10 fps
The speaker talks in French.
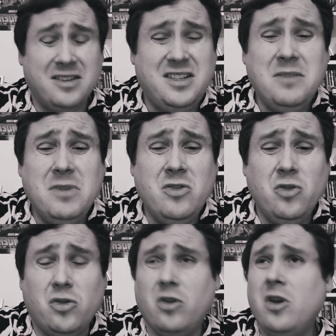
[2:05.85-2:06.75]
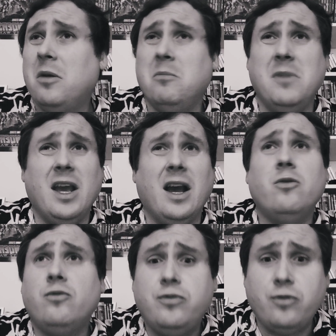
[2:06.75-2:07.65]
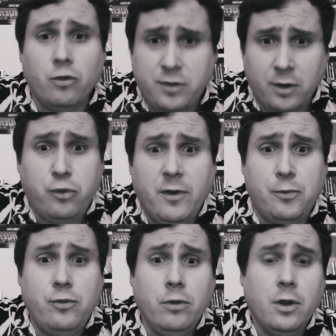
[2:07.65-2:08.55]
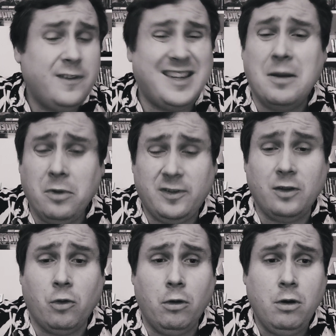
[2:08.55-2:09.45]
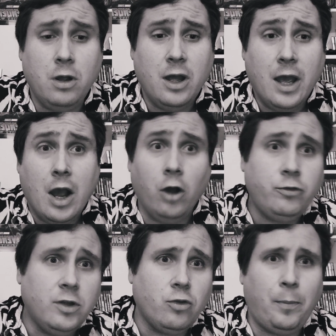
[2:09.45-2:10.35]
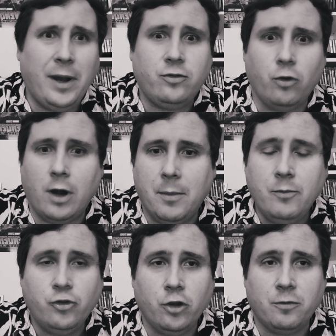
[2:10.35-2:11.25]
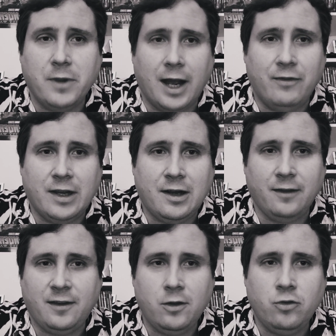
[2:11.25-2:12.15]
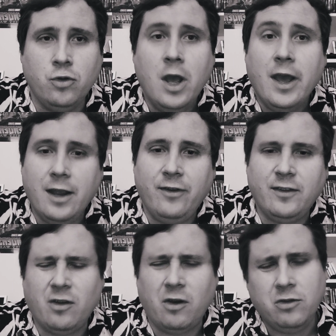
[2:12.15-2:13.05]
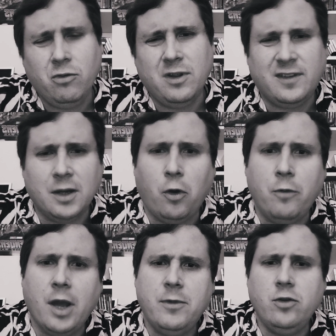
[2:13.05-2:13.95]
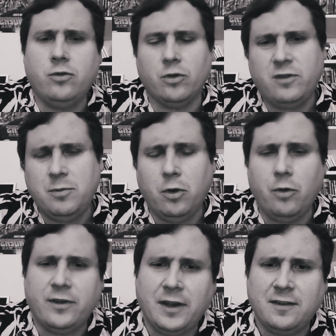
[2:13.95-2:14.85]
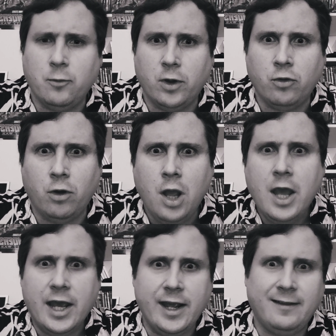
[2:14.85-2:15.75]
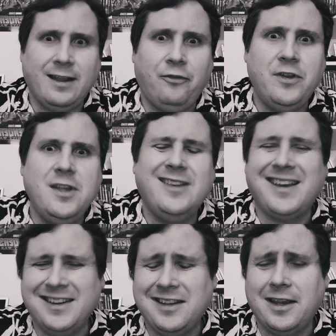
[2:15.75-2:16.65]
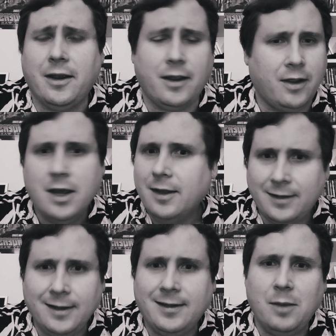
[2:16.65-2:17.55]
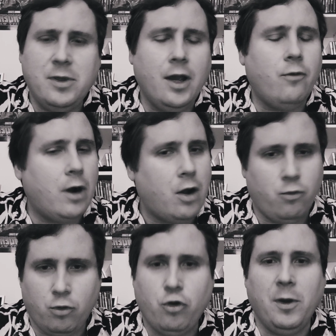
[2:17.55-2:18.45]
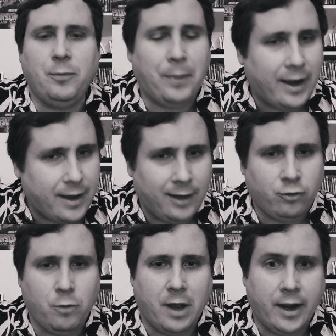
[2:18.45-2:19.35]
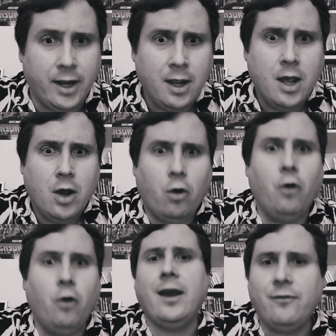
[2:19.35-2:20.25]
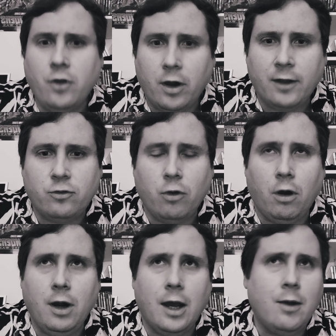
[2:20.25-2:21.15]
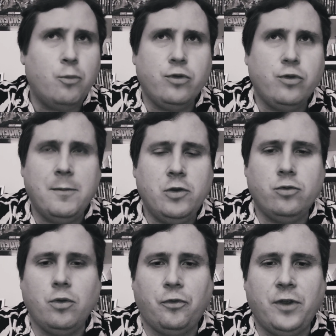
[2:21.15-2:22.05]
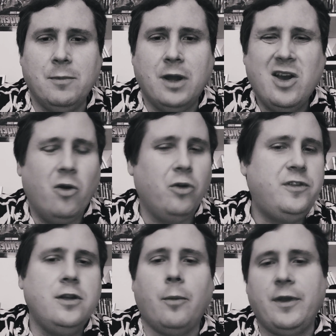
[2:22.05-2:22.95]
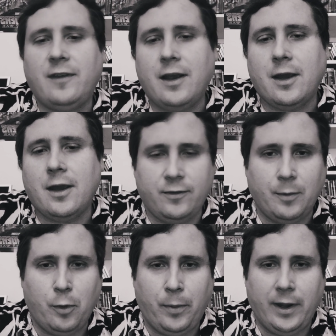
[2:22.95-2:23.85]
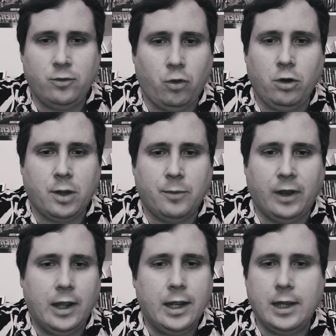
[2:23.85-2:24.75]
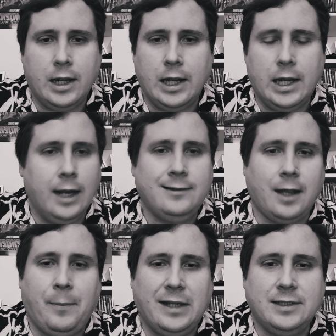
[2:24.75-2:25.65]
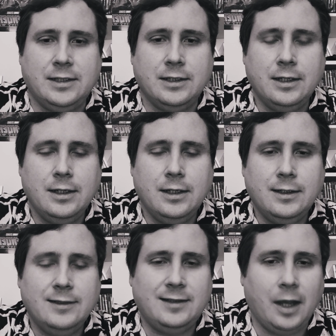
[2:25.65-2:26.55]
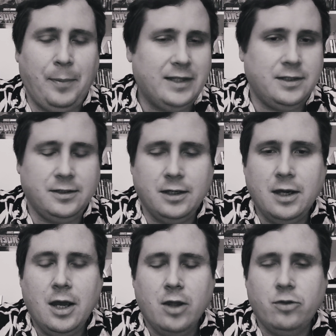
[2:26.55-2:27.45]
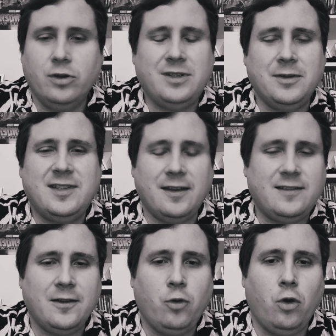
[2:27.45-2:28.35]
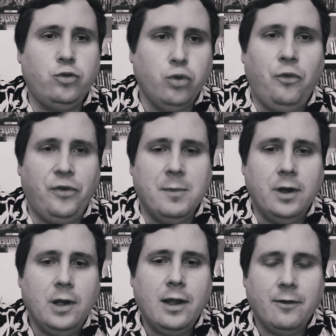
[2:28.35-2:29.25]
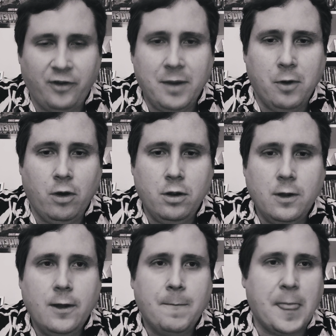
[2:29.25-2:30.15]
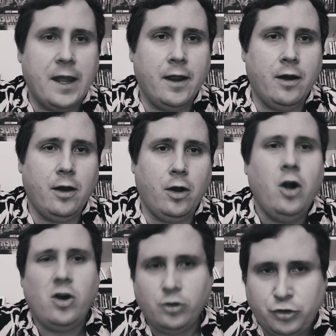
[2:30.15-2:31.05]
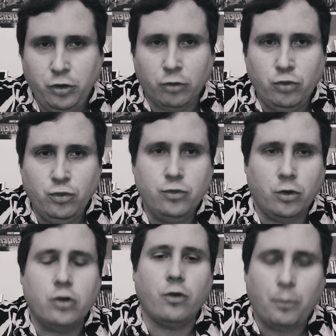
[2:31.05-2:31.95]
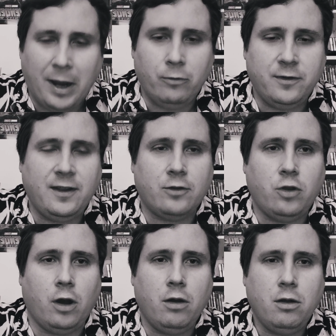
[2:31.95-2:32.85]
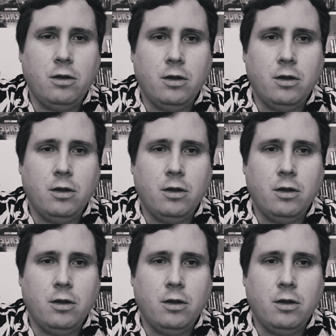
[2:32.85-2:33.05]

10 minutes, mais vous, en pouvez plus. C'est tellement c'est drôle. Ensuite, on part sur la même chose, mais avec Léa Seydoux et Vincent Lindon. Les 5 premières minutes, on se dit bon, c'est vrai que c'est moins drôle, et ça finit très très très très bien. Voilà, on commence pareil à se remarrer. On arrive dans le restaurant là, au bout de 20 minutes de film, on se dit non mais ça y est, ça peut pas être drôle comme ça. Et là, c'est reparti. C'est reparti. Donc, c'est drôle tout le film, vraiment. Et euh, surtout, donc, parlons des acteurs.